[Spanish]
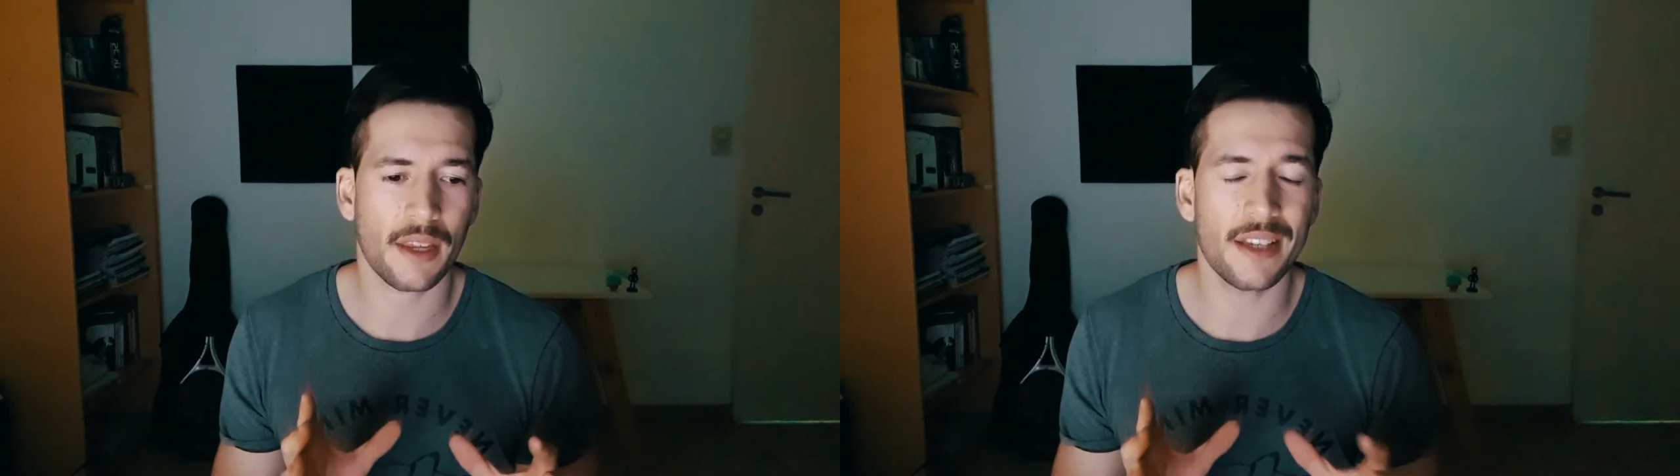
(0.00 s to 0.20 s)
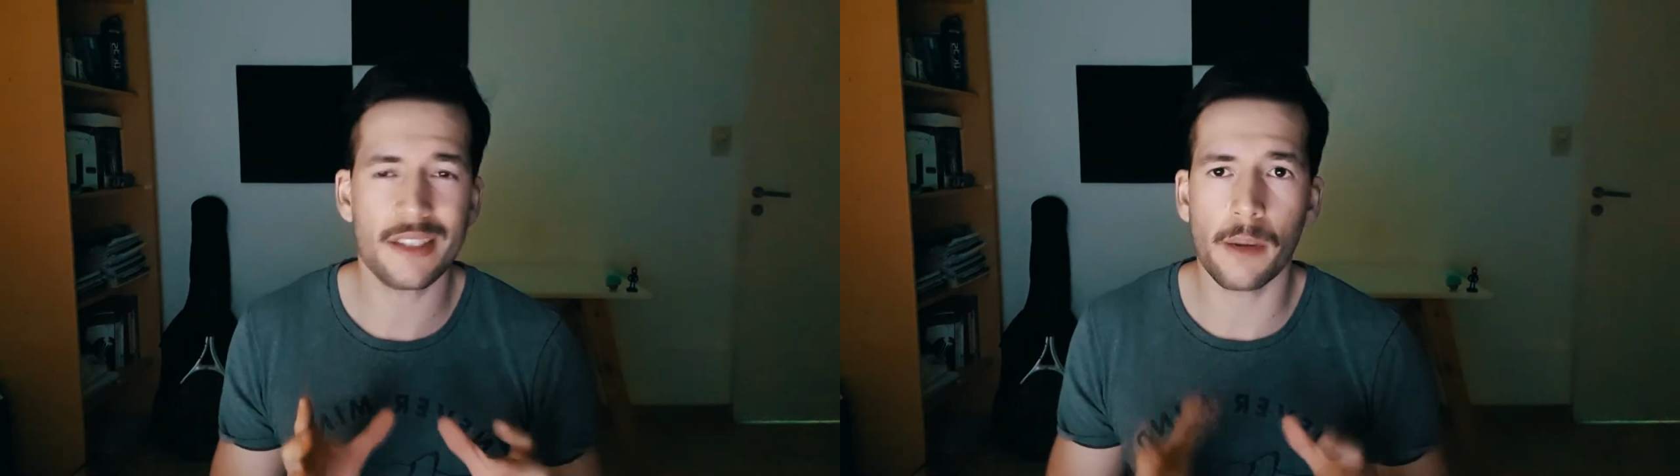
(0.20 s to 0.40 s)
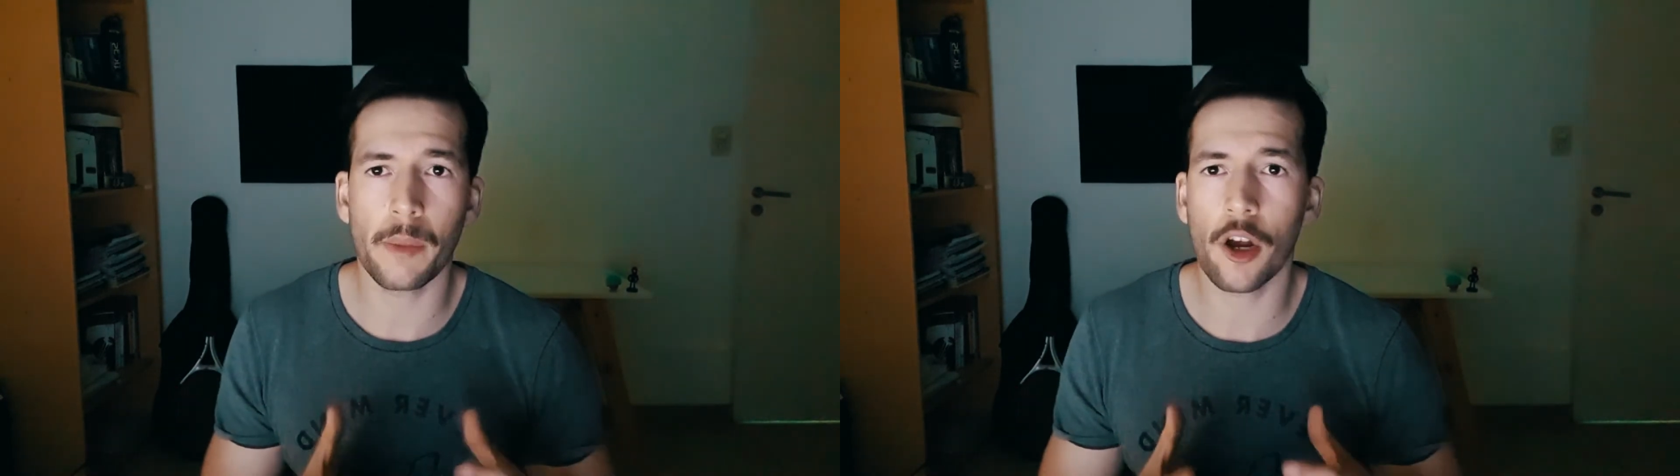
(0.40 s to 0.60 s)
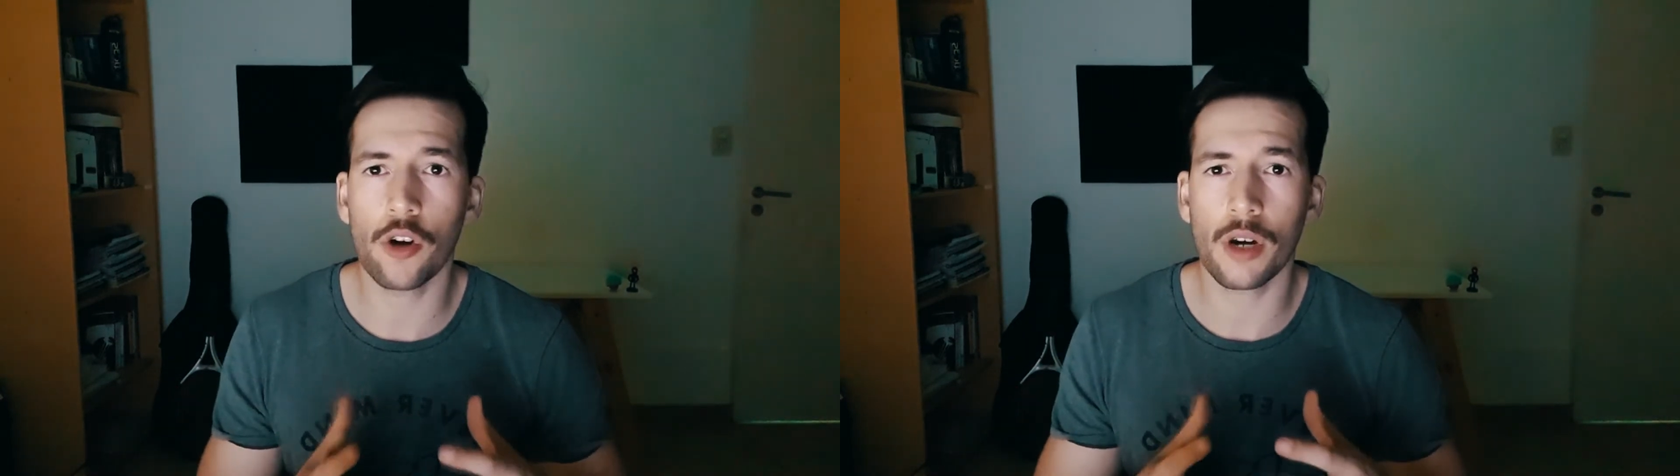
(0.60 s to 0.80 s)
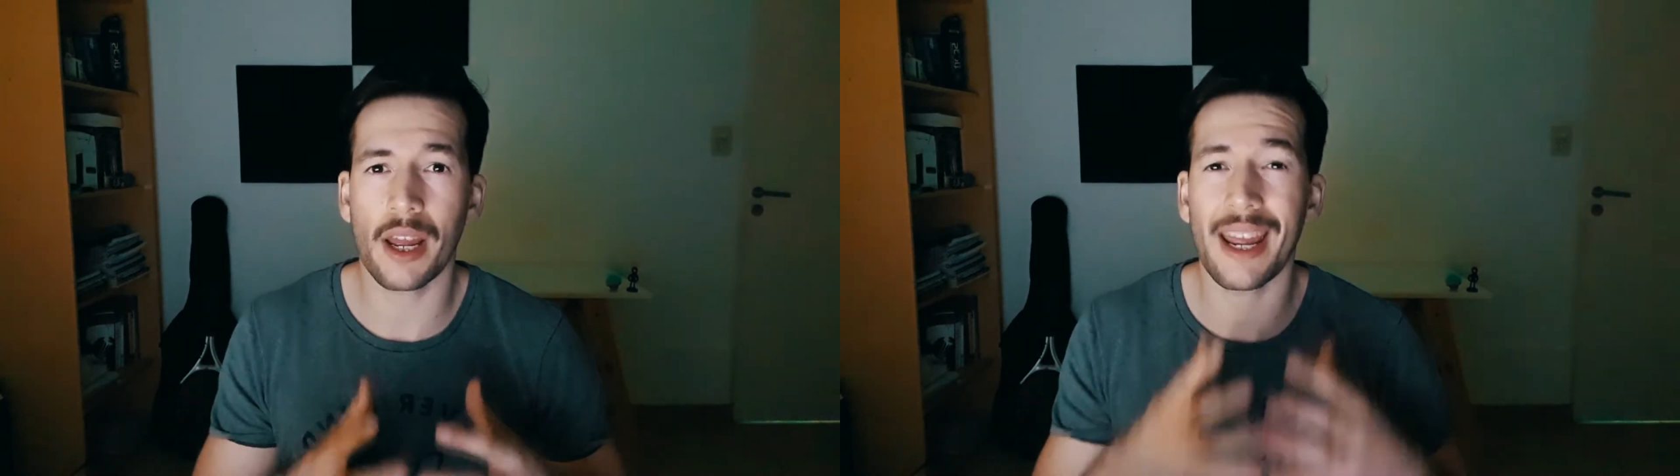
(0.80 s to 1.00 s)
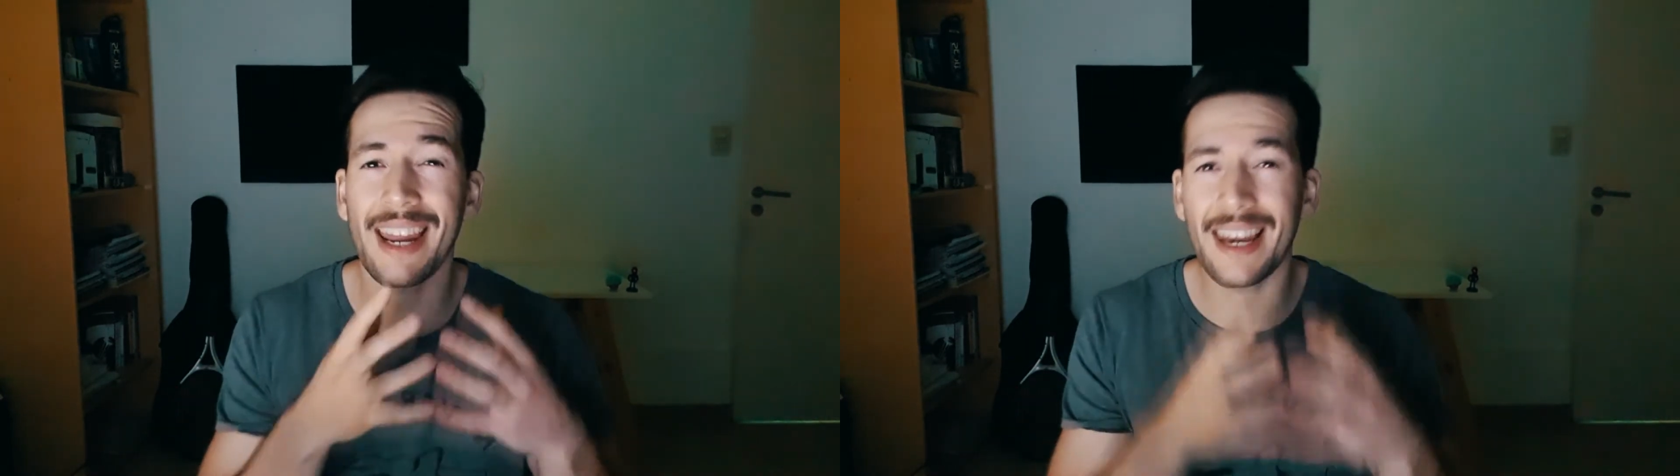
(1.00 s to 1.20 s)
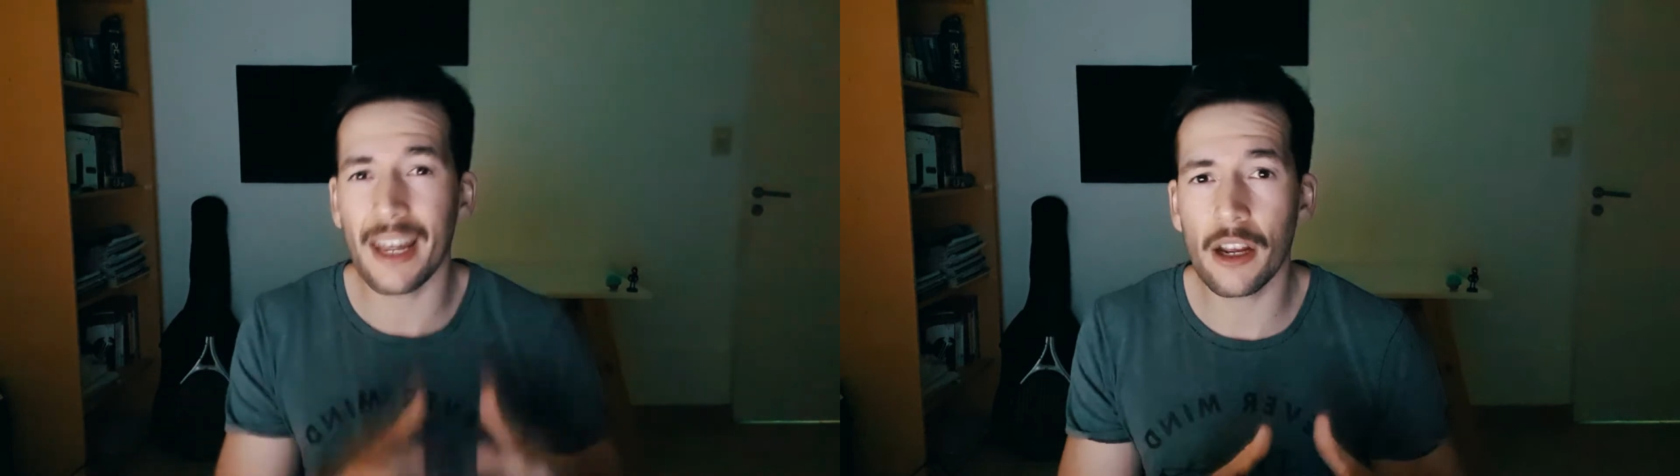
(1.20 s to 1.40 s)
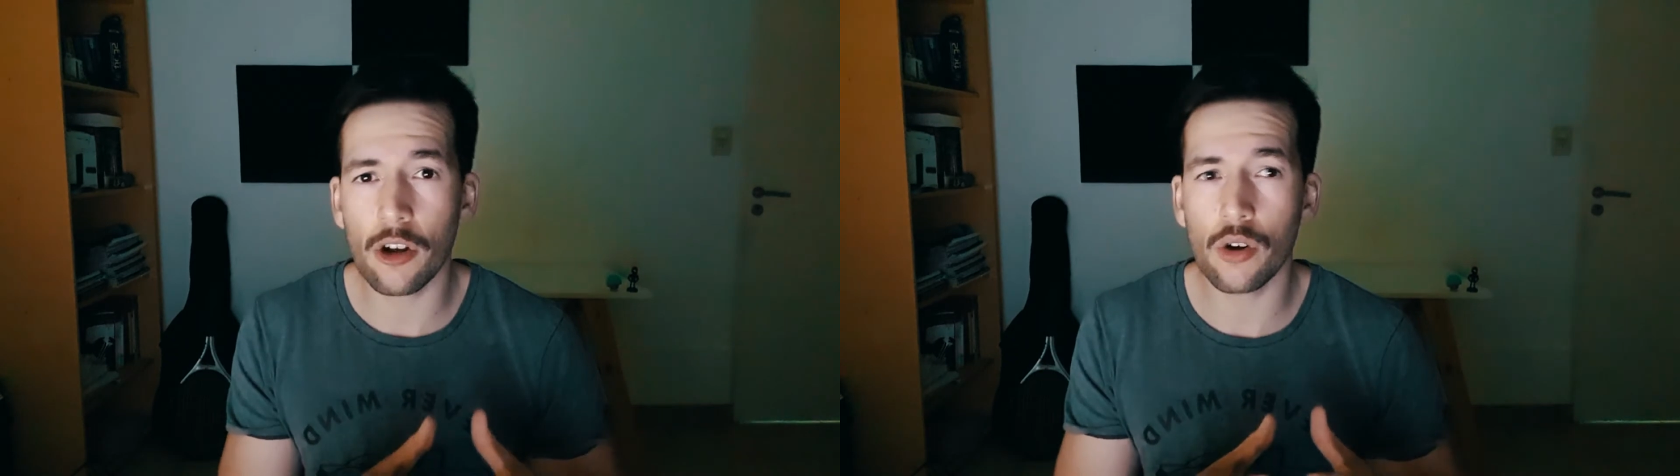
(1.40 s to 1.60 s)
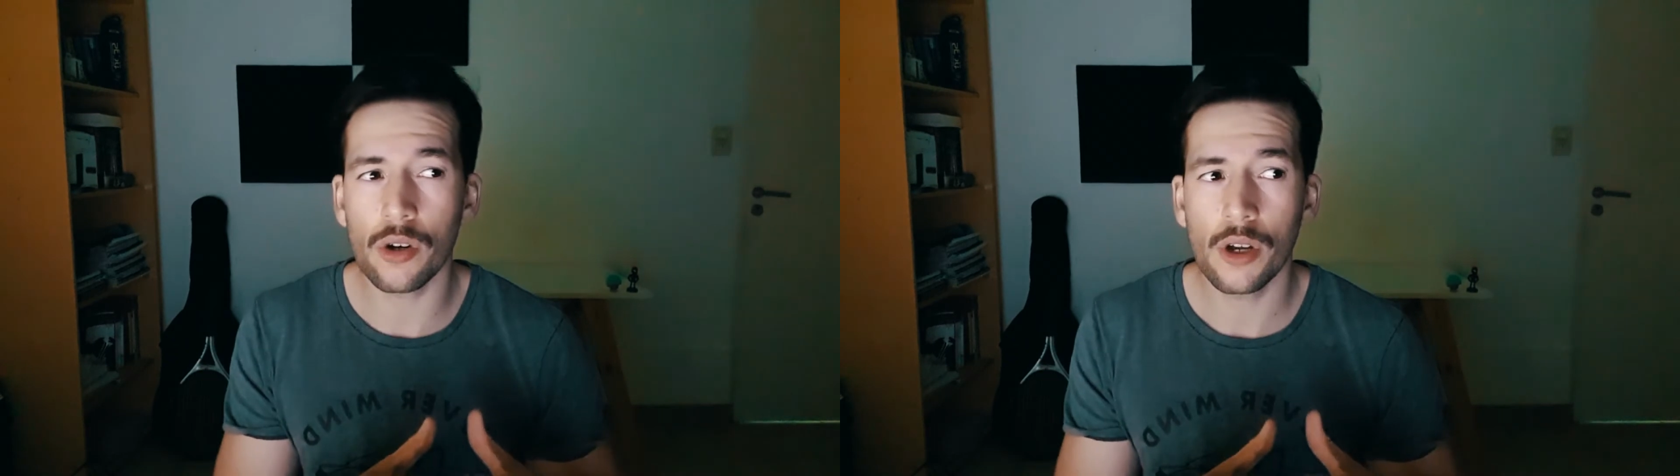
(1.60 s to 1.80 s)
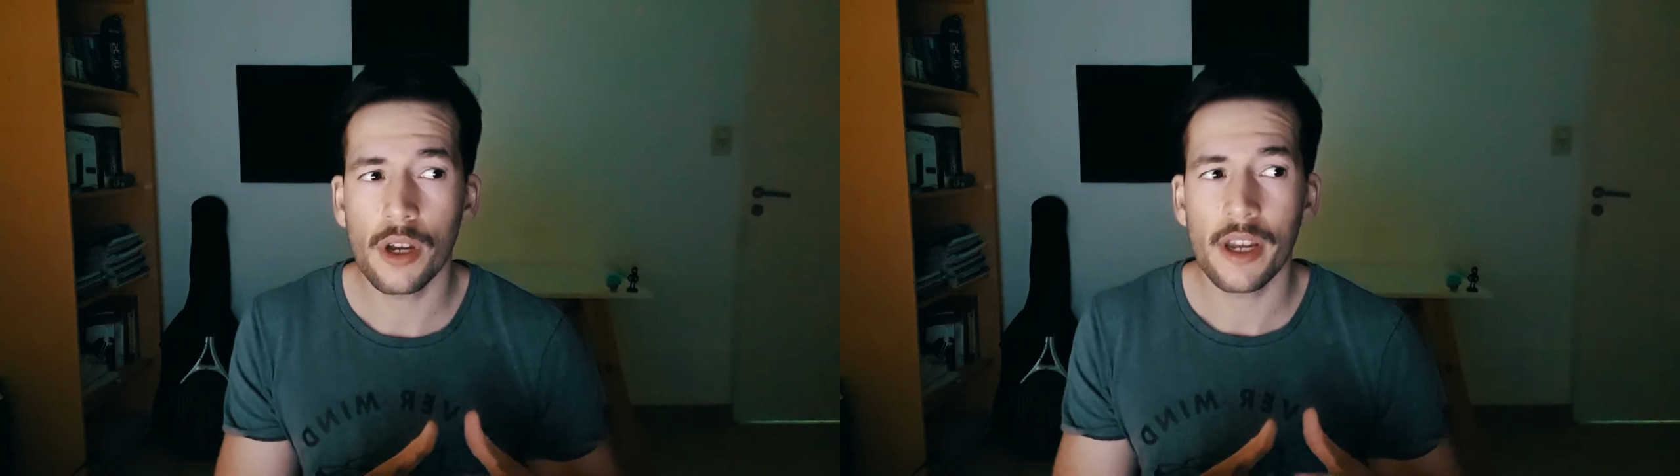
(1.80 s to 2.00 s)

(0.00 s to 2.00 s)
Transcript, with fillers: es el mejor elenco